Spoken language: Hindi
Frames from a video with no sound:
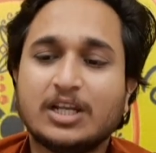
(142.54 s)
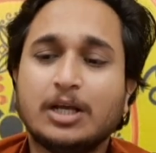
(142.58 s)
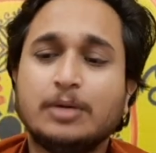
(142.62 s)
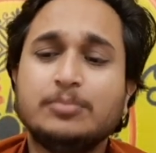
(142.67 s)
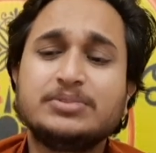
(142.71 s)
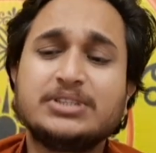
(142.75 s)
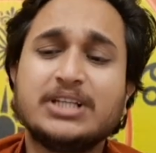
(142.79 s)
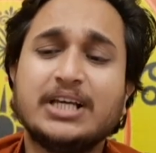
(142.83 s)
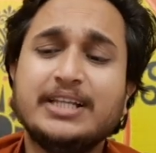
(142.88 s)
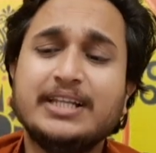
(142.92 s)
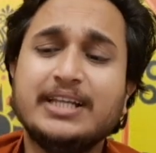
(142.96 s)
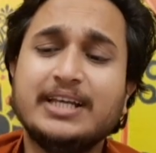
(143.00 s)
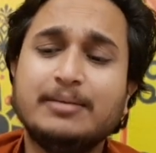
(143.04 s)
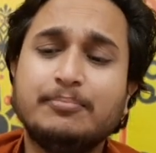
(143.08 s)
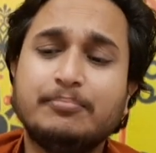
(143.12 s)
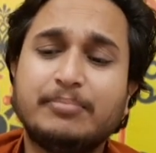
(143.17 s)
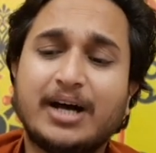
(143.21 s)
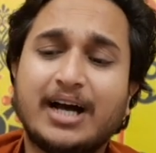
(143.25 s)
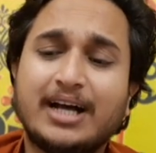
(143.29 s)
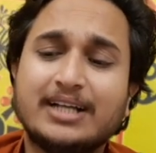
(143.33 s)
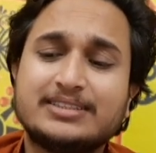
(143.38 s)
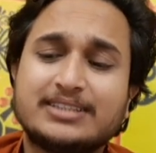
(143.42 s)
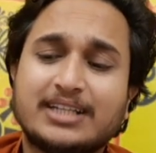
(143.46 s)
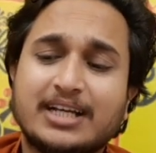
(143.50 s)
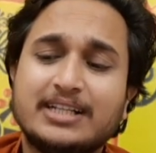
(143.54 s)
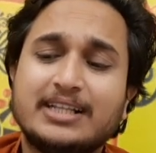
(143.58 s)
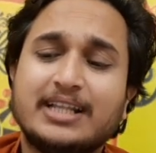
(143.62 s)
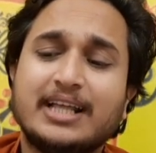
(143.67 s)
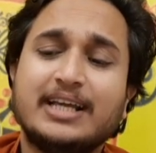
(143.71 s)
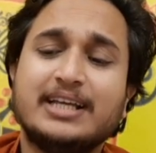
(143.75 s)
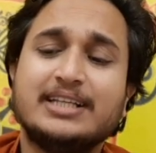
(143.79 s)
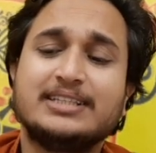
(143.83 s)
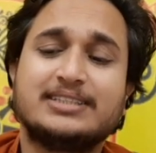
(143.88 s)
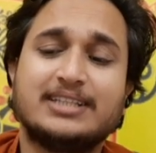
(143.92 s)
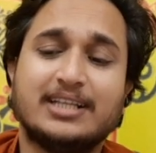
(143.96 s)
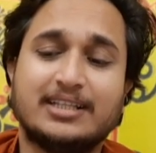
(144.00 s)
अब चलिए बात करते
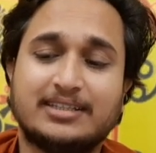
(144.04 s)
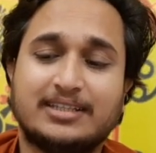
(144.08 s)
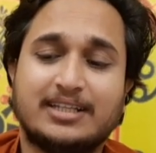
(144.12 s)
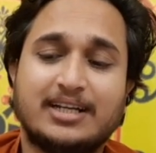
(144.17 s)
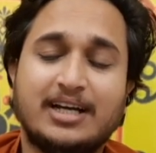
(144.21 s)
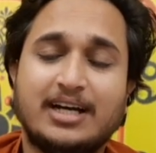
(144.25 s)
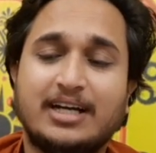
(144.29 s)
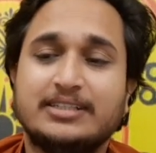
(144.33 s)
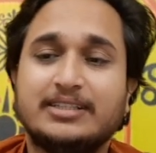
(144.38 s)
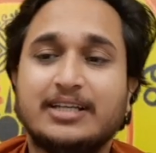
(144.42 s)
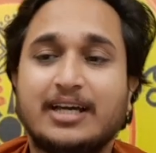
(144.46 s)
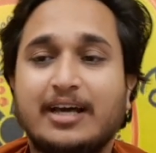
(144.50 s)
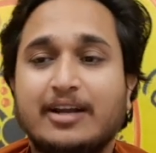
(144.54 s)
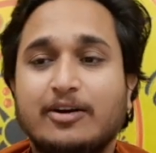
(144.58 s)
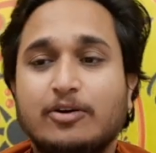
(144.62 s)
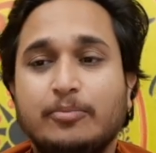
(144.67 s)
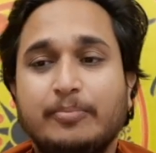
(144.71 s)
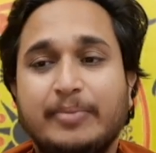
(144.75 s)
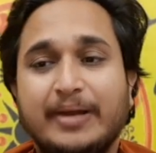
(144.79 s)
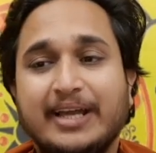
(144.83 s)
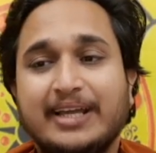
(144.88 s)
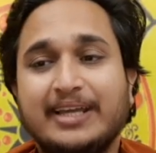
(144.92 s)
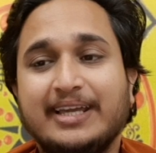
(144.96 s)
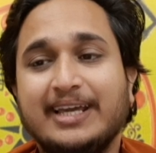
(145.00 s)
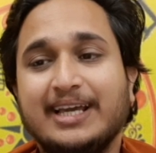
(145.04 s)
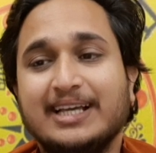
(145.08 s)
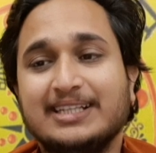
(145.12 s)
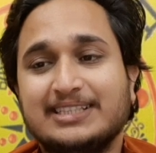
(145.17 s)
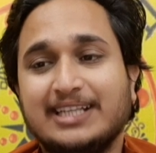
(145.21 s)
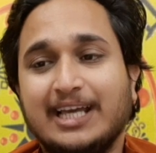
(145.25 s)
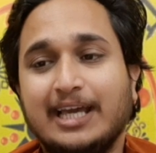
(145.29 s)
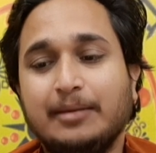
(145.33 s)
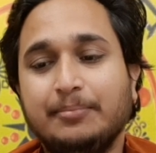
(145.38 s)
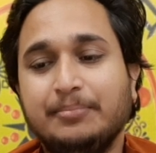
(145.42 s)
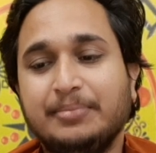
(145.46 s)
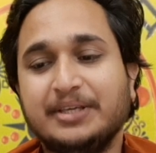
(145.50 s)
हैं कि सत्रह हज़ार रुपये की एस
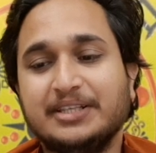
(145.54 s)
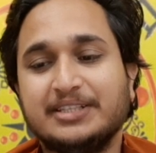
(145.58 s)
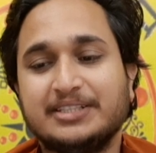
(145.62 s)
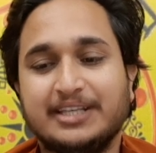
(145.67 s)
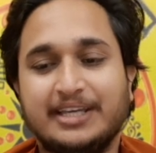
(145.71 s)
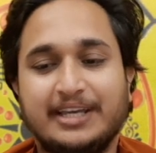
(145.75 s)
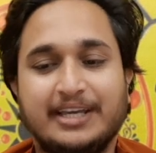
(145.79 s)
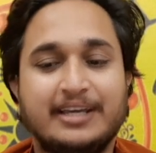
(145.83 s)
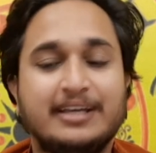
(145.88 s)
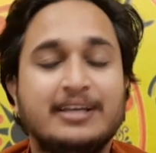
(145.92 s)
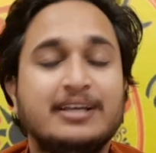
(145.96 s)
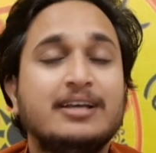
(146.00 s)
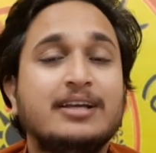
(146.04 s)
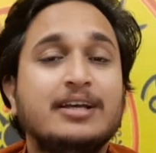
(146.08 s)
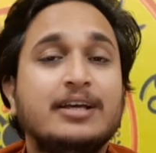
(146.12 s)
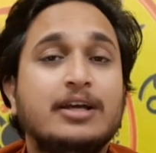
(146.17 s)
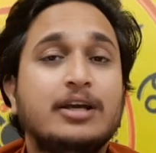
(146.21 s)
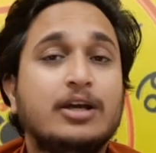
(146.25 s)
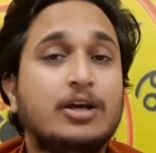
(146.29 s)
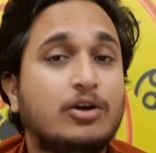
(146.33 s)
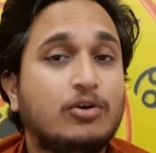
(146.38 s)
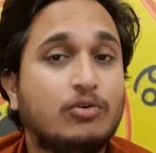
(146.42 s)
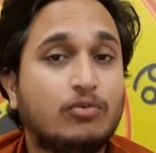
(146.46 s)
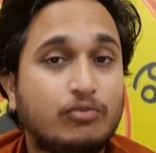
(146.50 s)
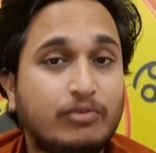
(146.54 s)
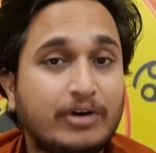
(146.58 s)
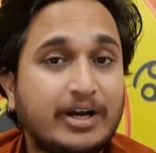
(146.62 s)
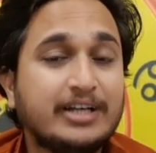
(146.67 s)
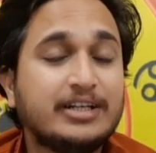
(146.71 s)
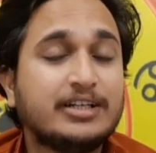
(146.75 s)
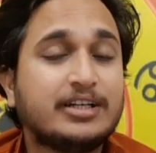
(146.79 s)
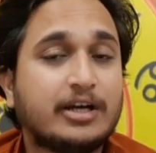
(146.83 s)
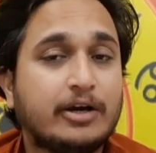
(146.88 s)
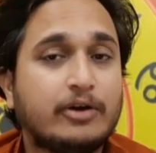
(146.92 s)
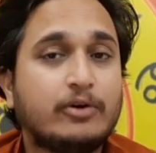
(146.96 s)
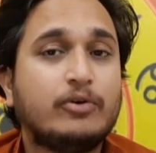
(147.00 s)
से
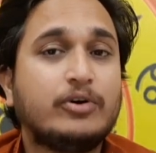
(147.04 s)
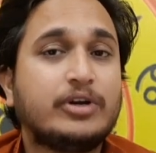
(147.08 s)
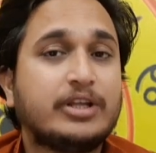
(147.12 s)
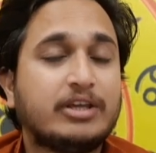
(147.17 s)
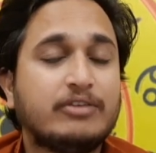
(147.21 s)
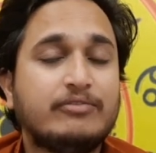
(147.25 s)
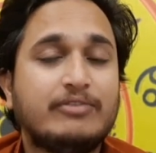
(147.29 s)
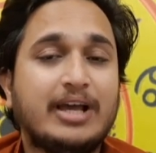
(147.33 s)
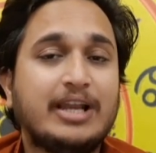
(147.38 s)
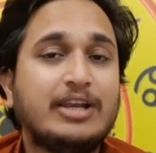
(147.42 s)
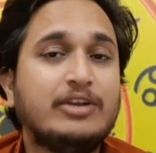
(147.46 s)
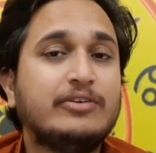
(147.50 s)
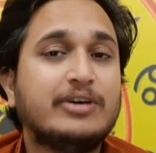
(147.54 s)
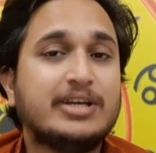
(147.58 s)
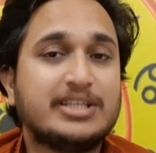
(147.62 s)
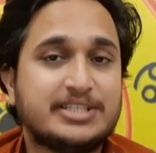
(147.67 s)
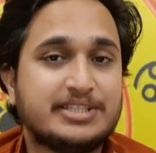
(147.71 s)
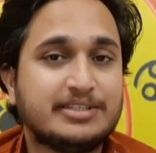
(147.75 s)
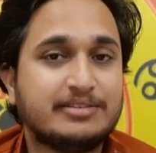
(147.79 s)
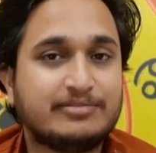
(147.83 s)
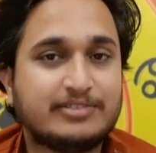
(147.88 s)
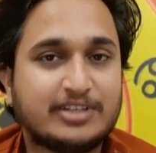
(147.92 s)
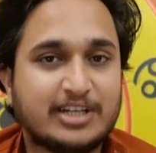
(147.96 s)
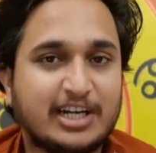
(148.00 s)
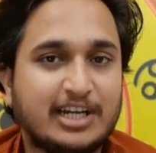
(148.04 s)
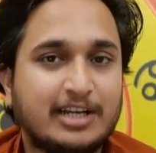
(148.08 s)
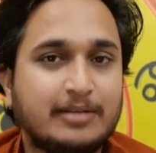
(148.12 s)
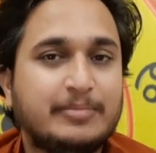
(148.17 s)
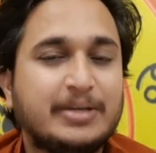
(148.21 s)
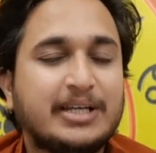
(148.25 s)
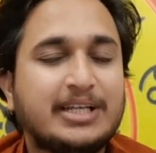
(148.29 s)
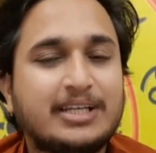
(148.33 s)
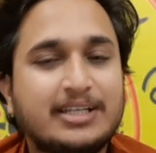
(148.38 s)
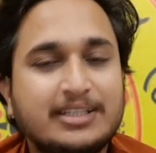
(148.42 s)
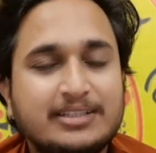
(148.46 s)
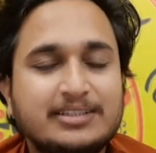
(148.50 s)
वन करोड़ की वैल्यू अचीव करने
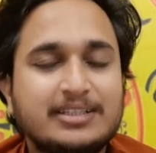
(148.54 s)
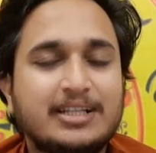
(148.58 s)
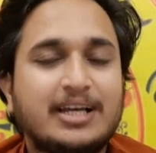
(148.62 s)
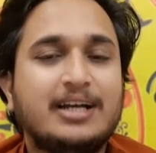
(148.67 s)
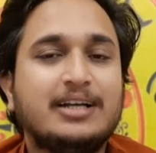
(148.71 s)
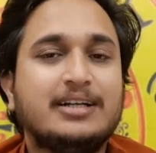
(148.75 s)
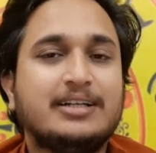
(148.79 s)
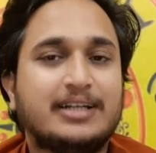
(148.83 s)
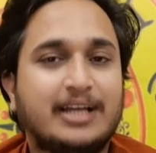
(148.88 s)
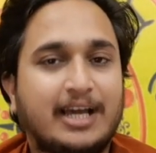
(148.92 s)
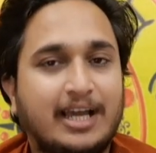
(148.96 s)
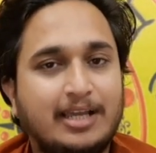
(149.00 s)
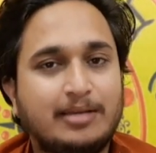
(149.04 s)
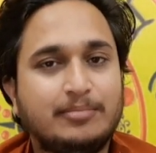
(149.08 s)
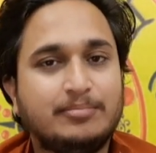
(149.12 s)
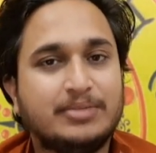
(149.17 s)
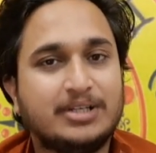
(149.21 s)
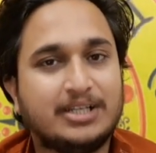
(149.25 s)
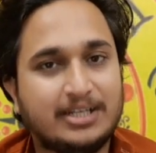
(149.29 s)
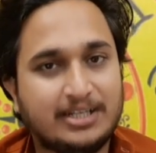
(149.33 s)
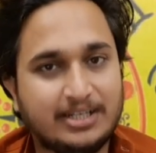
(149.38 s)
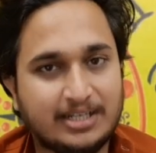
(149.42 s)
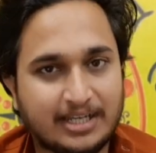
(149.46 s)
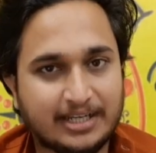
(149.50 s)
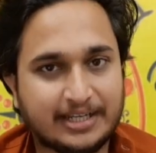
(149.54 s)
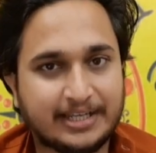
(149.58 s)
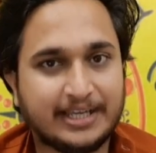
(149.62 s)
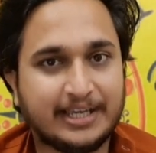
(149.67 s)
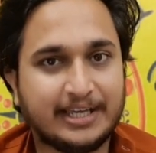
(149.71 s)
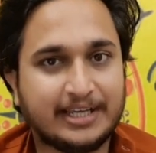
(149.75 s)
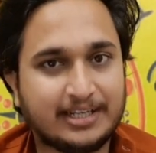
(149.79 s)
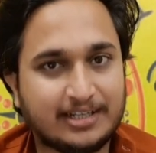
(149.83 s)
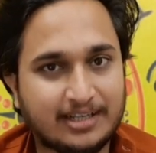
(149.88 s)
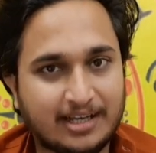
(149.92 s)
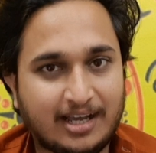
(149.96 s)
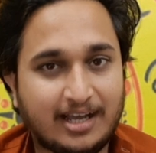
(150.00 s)
में कितना टाइम
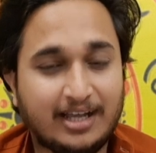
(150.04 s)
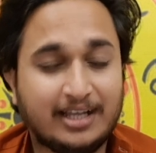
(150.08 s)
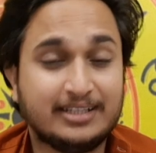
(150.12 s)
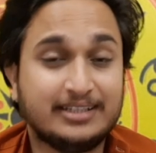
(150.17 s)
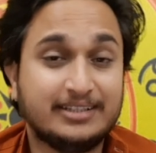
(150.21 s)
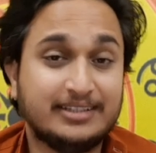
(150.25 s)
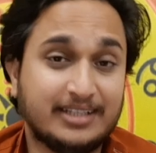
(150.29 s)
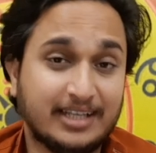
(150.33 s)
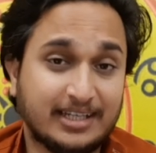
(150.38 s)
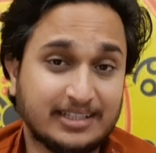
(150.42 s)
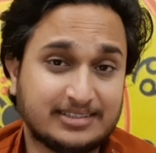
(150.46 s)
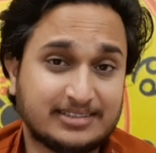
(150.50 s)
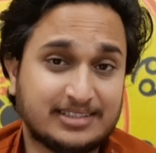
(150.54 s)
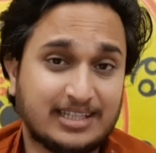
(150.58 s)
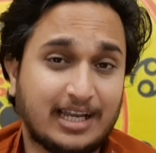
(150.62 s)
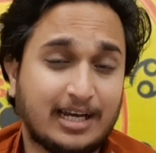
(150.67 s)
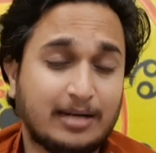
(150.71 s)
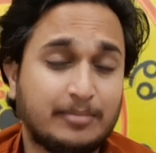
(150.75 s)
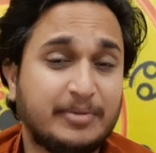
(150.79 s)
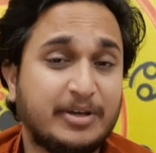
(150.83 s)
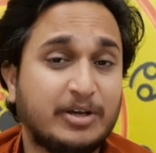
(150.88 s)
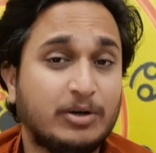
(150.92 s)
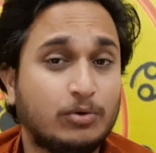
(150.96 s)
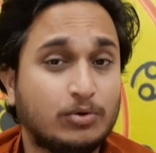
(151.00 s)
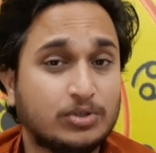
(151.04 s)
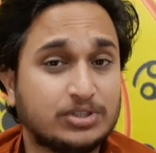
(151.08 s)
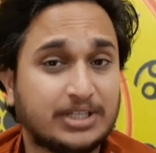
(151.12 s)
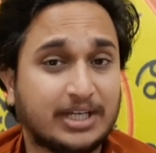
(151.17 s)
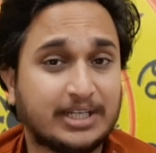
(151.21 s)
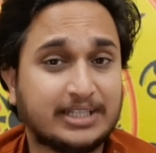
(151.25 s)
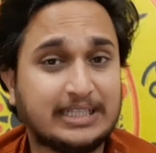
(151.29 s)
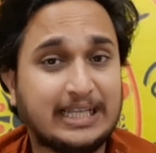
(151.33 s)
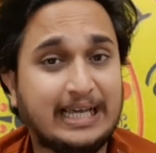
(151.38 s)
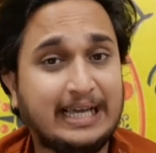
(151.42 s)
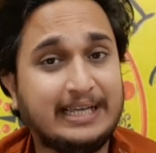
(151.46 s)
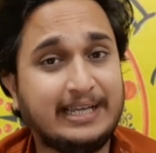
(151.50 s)
लगेगा दस साल में हो
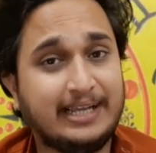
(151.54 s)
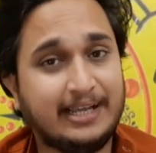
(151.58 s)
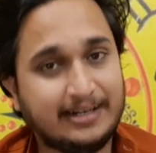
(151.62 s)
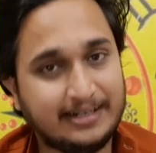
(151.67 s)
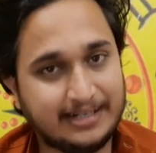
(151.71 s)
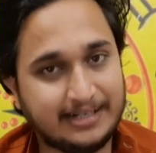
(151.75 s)
सकता है या